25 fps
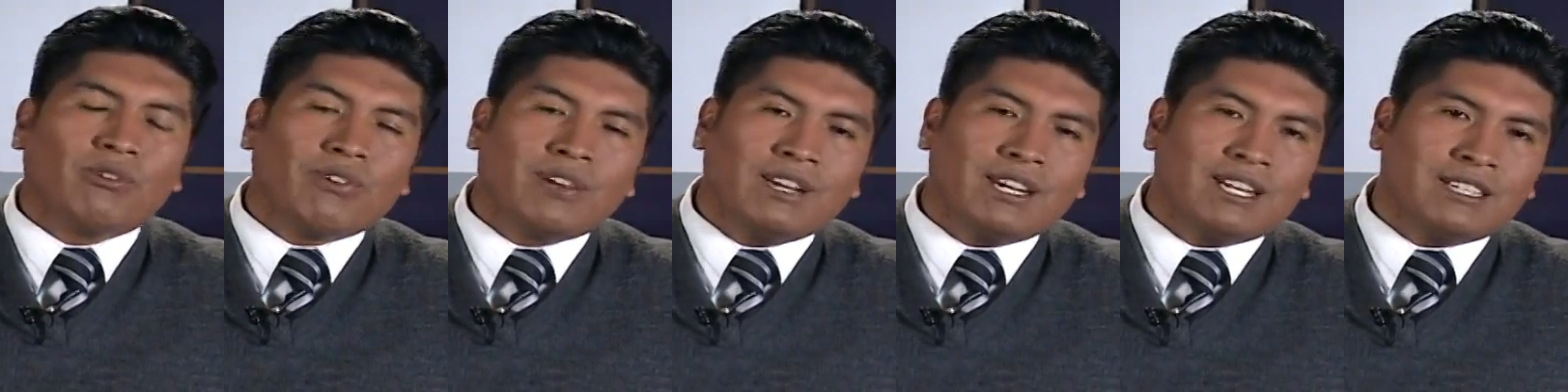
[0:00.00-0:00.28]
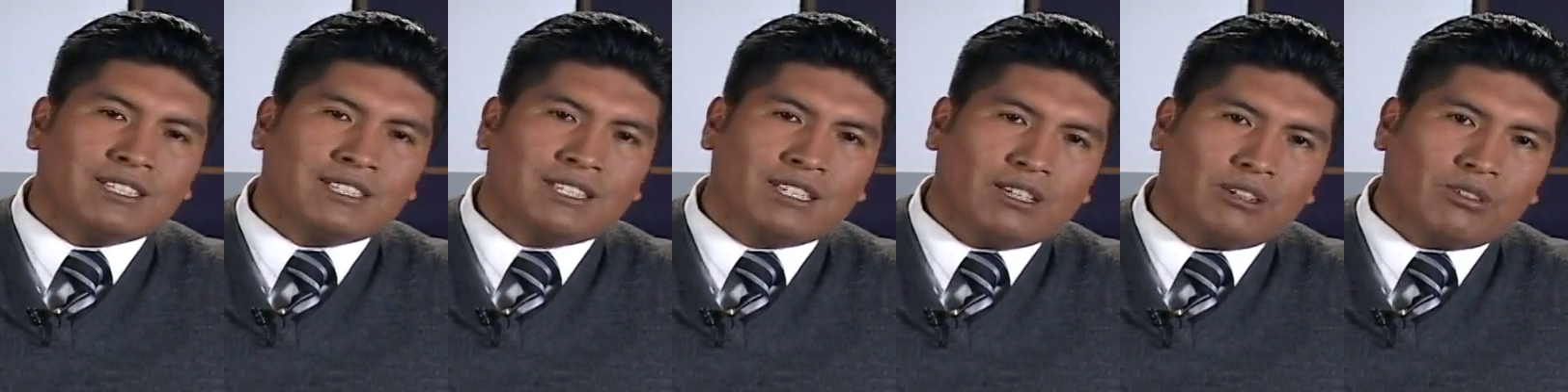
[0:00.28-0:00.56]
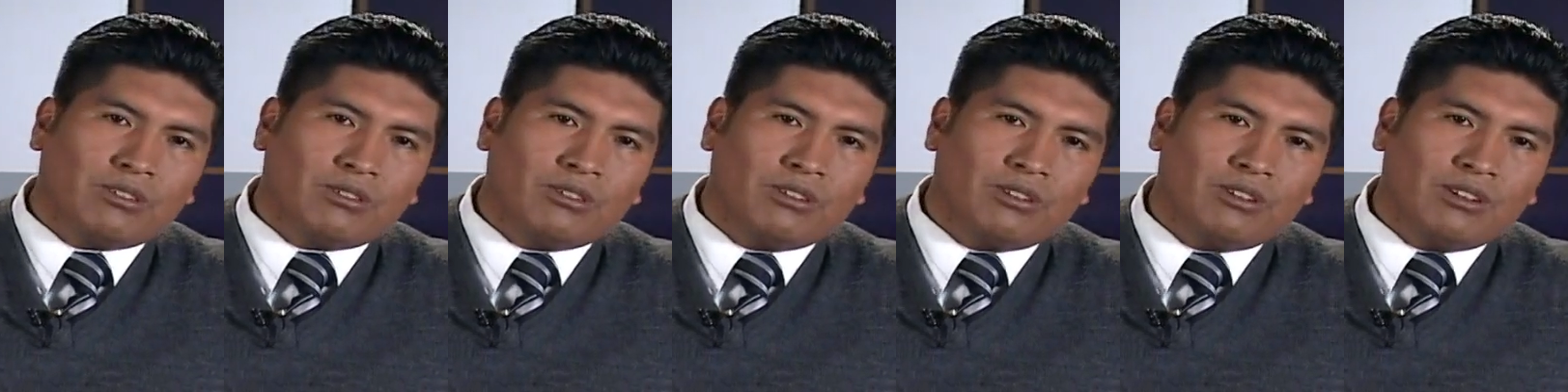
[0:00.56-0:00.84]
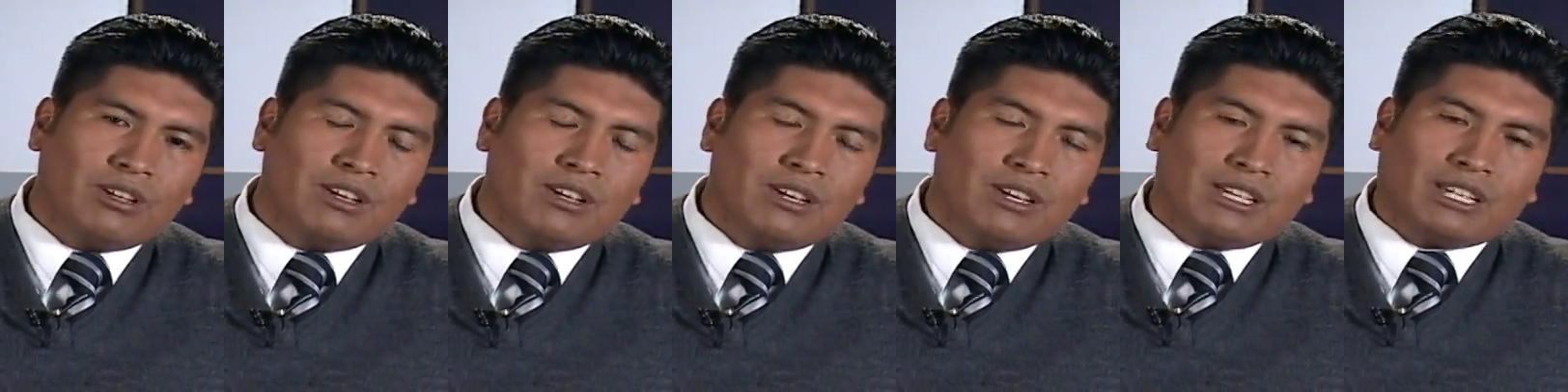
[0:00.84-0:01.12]
financiero,
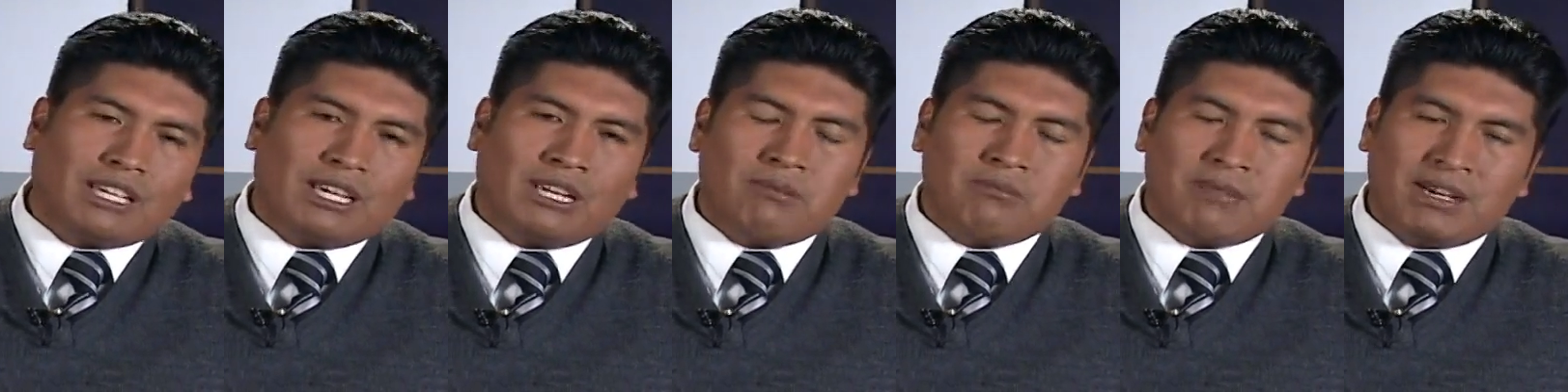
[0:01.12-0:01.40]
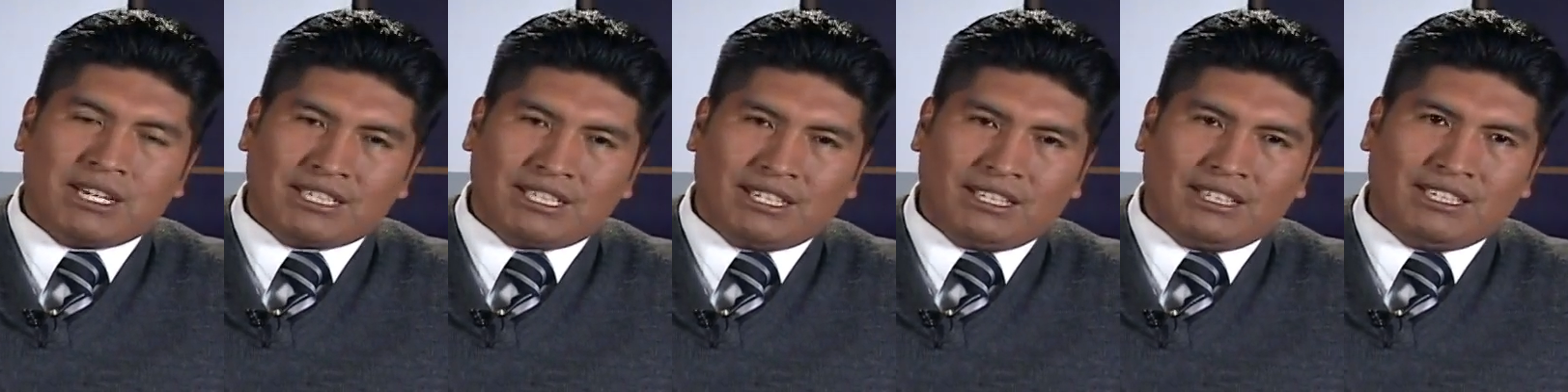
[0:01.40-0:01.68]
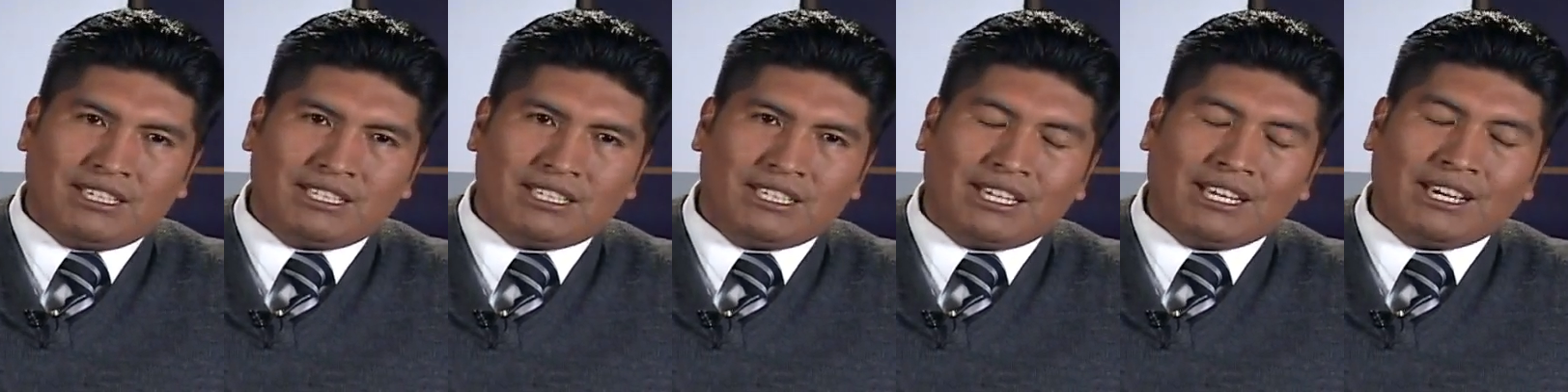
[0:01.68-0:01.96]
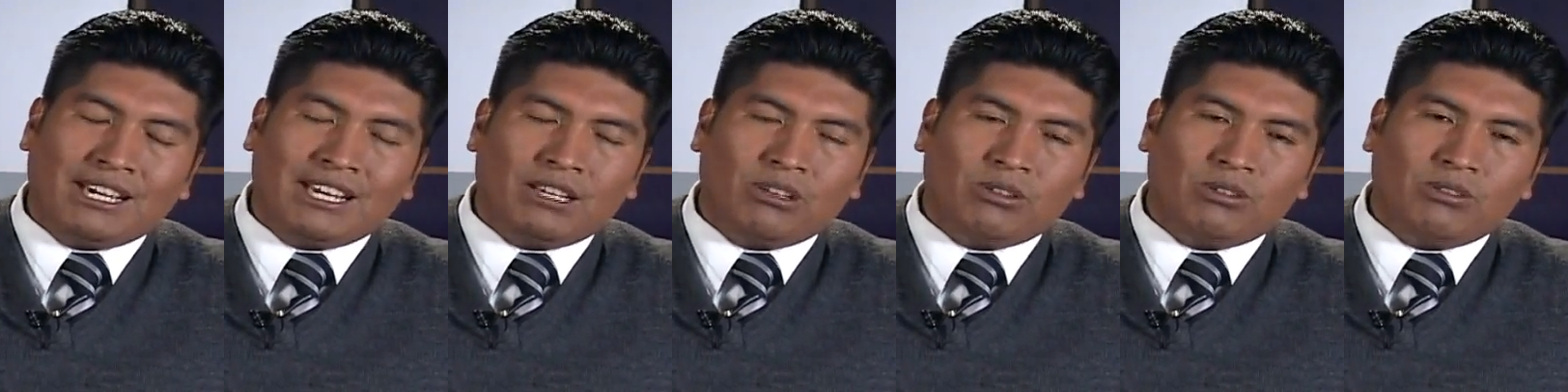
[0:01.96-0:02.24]
quien va a ser
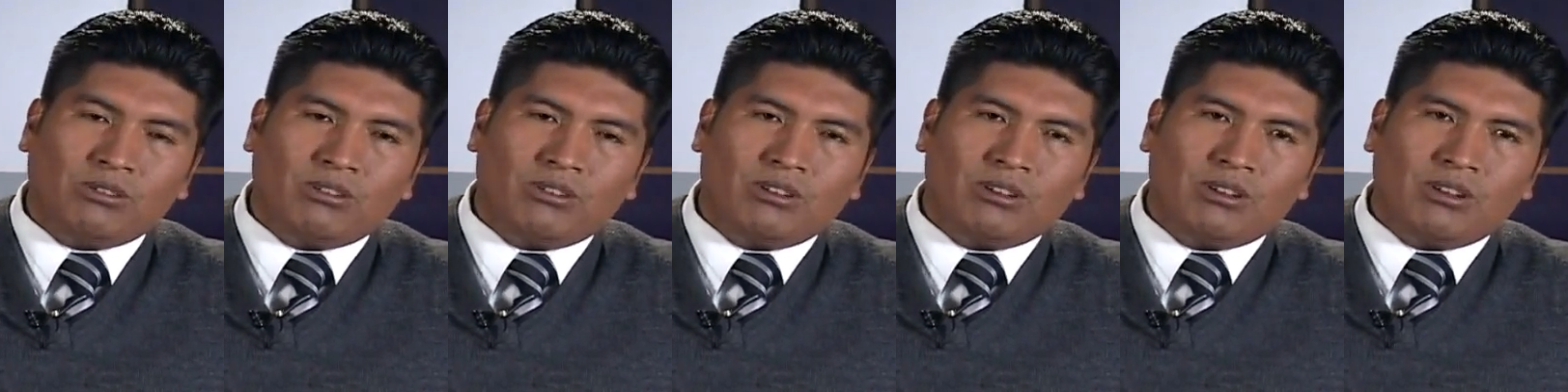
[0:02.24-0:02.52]
designado